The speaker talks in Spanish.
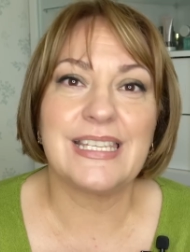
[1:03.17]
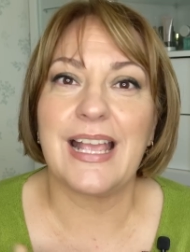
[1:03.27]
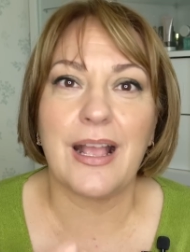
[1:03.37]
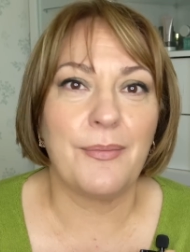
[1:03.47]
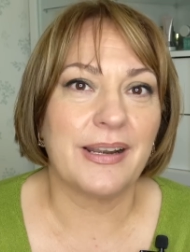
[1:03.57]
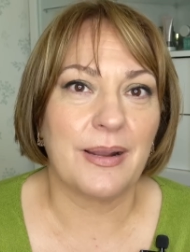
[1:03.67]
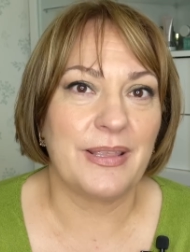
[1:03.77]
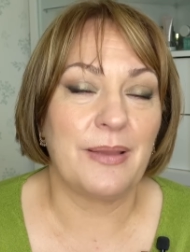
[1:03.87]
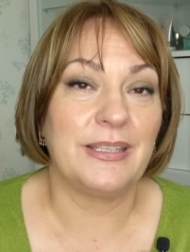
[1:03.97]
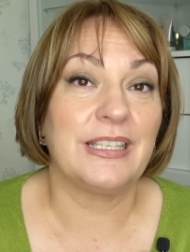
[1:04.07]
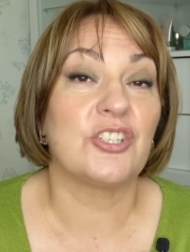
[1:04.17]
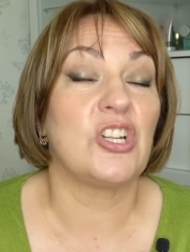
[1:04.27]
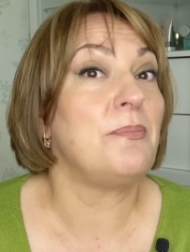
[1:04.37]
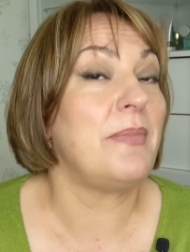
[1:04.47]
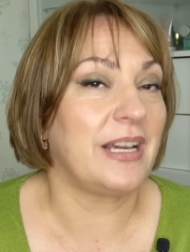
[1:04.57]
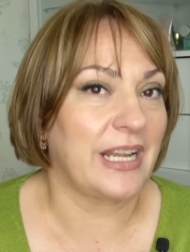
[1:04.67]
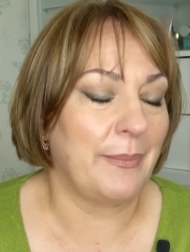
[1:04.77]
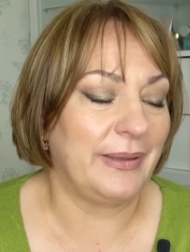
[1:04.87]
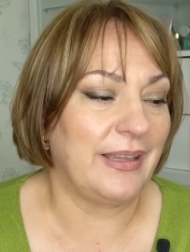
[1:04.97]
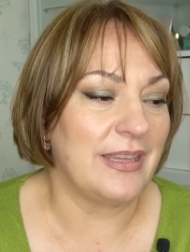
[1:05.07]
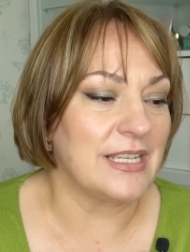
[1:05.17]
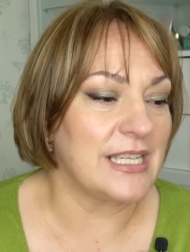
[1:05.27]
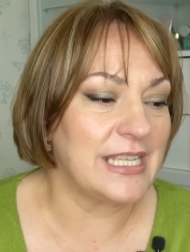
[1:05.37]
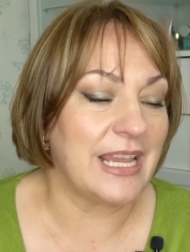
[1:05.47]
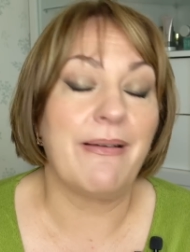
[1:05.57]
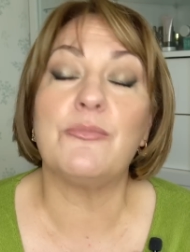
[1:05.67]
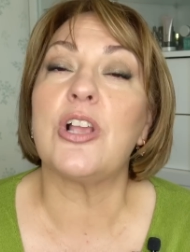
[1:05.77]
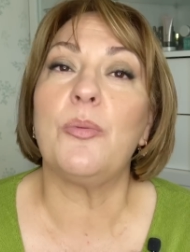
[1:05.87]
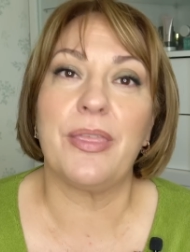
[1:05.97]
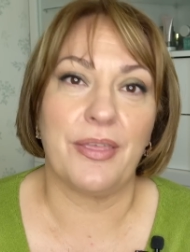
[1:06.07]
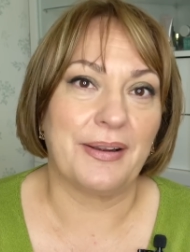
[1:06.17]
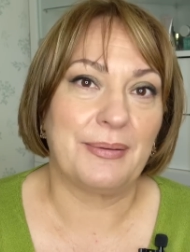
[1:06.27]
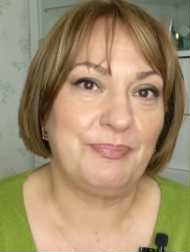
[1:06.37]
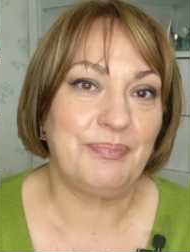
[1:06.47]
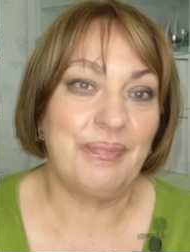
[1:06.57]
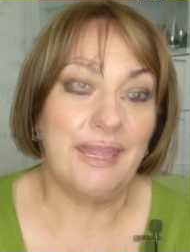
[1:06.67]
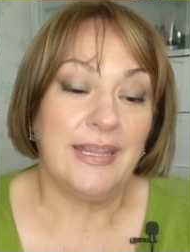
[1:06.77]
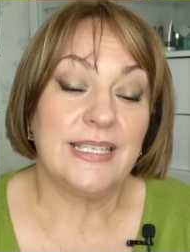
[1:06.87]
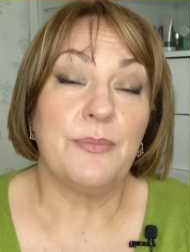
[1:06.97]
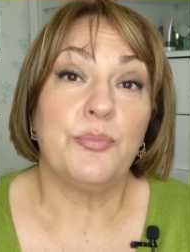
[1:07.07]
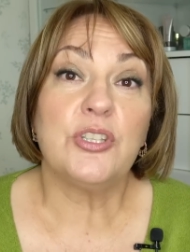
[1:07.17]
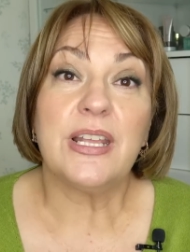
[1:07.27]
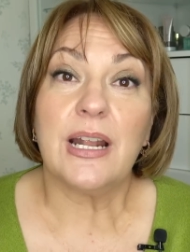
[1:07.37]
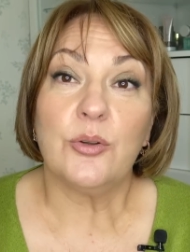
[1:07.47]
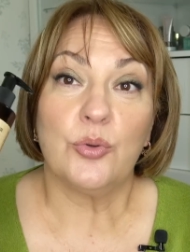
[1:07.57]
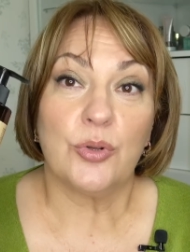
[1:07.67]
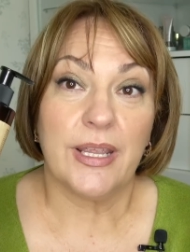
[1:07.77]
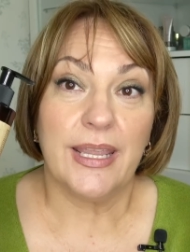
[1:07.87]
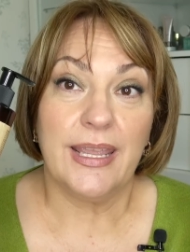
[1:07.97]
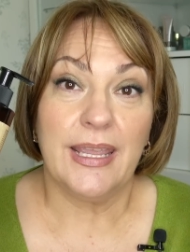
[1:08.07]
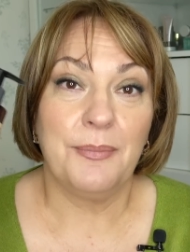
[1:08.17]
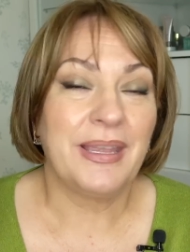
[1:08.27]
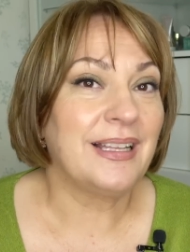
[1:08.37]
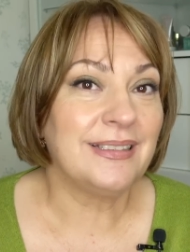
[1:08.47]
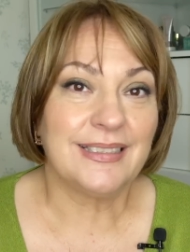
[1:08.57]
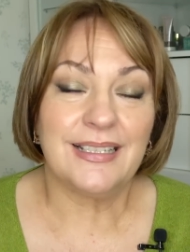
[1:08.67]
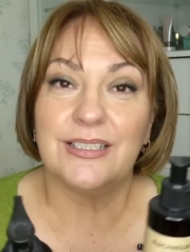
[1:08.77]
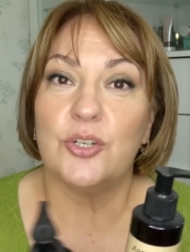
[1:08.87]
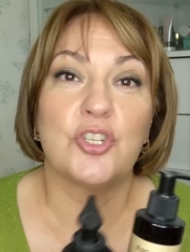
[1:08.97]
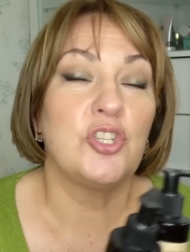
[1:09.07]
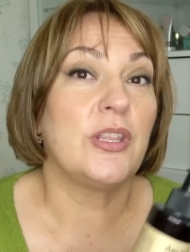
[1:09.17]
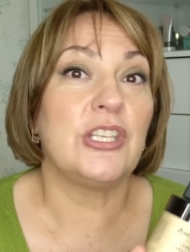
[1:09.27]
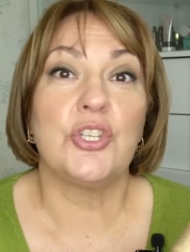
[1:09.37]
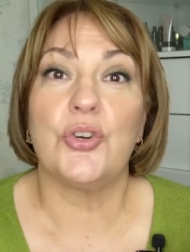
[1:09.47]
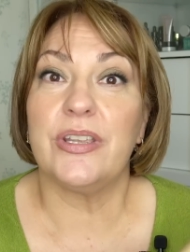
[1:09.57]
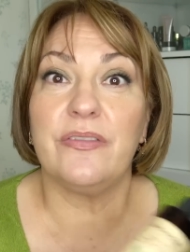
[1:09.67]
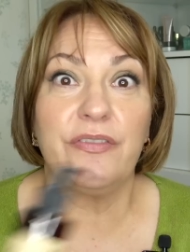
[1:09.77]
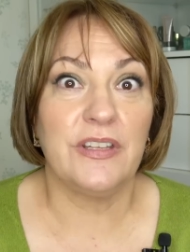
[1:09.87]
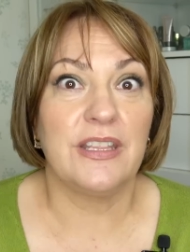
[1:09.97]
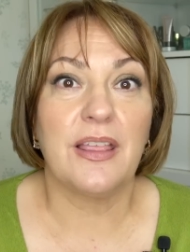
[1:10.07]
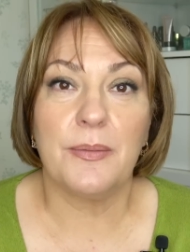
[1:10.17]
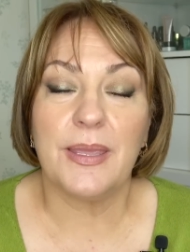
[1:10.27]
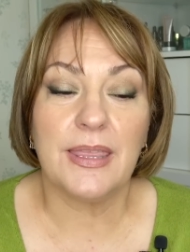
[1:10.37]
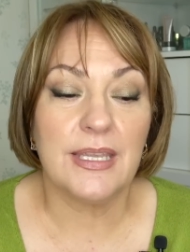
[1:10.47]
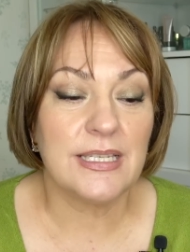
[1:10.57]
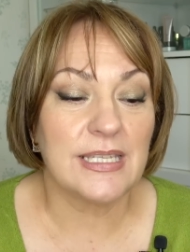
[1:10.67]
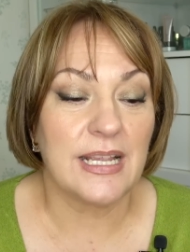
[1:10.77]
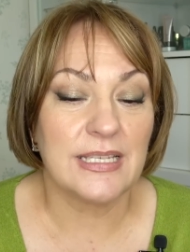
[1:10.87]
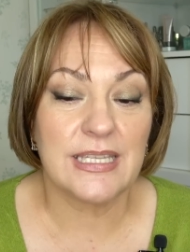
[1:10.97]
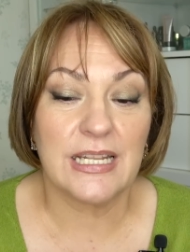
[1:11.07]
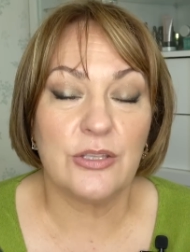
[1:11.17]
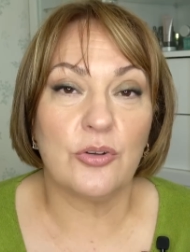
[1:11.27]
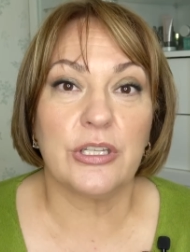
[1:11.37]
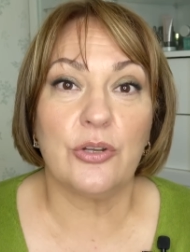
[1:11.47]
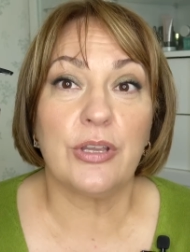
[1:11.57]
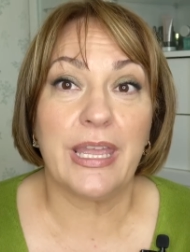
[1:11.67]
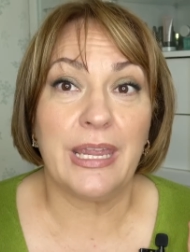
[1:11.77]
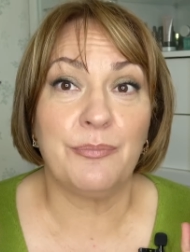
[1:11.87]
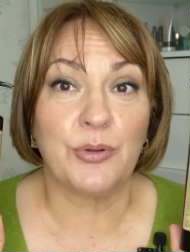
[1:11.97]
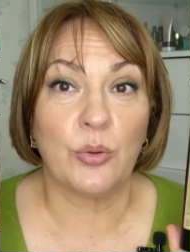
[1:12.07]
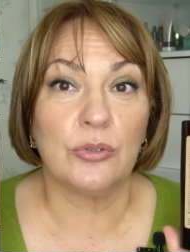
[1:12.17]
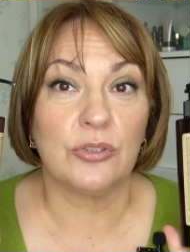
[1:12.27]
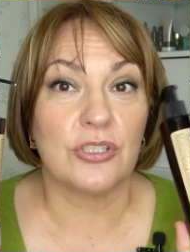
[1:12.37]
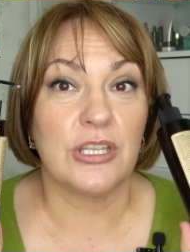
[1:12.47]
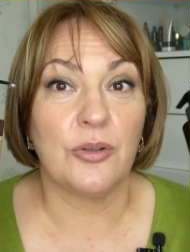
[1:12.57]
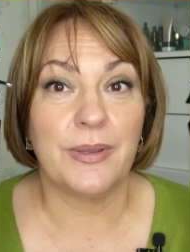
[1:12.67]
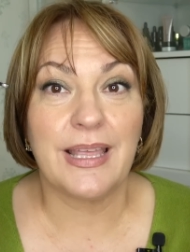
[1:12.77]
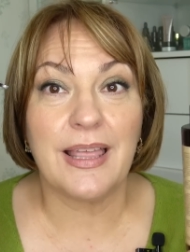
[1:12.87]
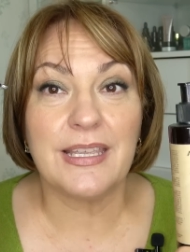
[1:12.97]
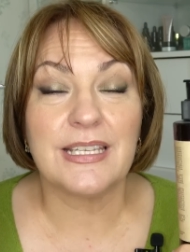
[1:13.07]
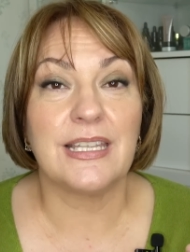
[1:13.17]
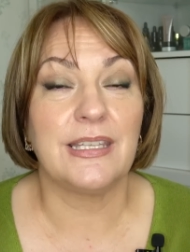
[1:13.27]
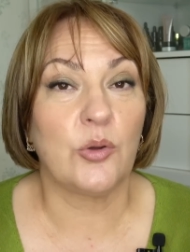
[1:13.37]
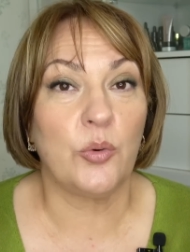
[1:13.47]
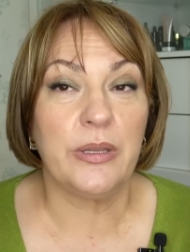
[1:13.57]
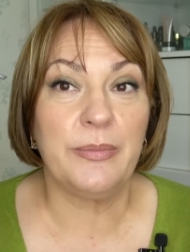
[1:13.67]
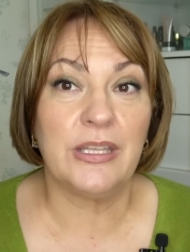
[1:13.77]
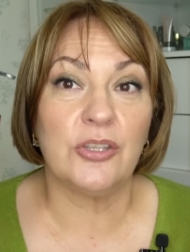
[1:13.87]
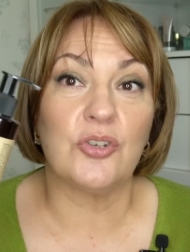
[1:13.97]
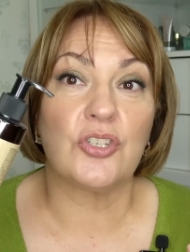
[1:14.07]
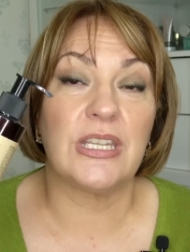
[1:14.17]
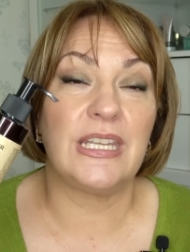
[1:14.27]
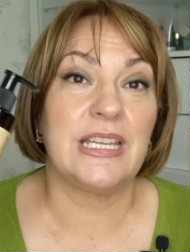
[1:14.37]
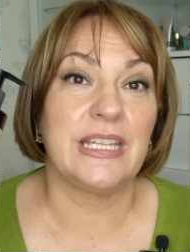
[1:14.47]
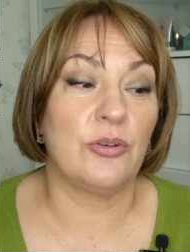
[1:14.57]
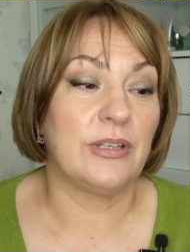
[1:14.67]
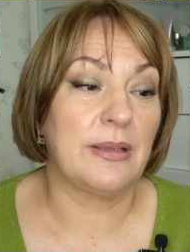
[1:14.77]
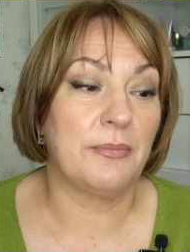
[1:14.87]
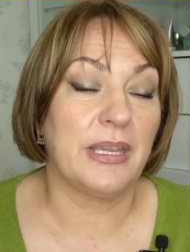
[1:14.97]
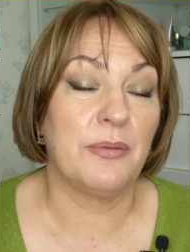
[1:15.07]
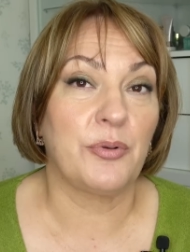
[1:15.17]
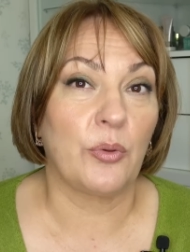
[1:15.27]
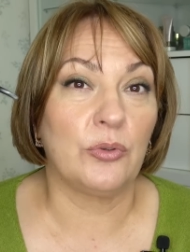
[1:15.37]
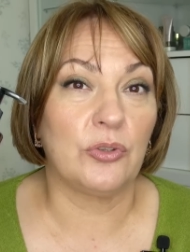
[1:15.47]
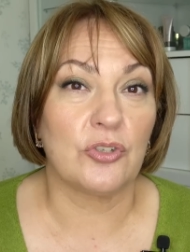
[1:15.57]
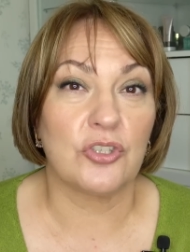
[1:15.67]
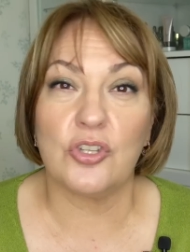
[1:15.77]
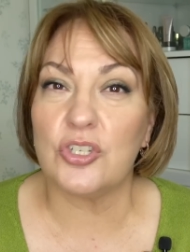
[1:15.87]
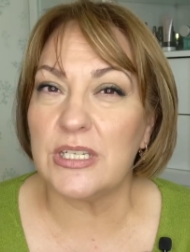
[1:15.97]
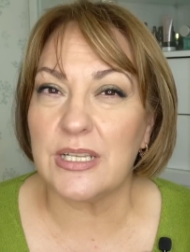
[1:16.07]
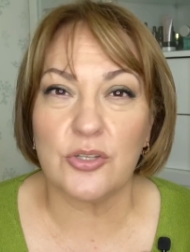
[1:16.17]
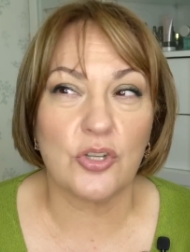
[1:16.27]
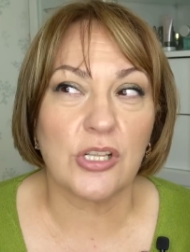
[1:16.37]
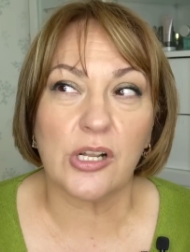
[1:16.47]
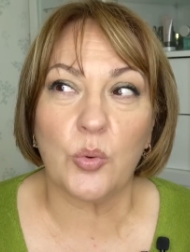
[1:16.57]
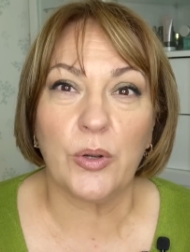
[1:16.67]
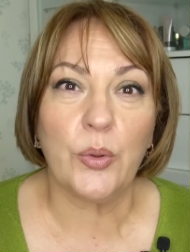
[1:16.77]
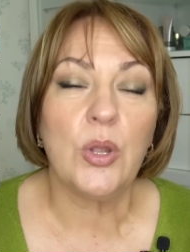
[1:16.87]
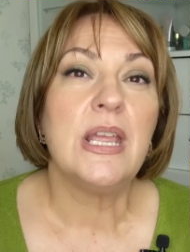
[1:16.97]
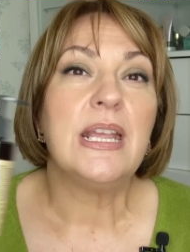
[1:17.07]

se acaba rápidamente, que son las máscaras de pestañas. Así que vamos a comenzar. Eh, champús de Arganur, eh, me encantan, os lo he dicho infinidad de veces, han salido creo que en productos de novedades, en descubrimientos y creo que también en productos, no sé, no os recuerdo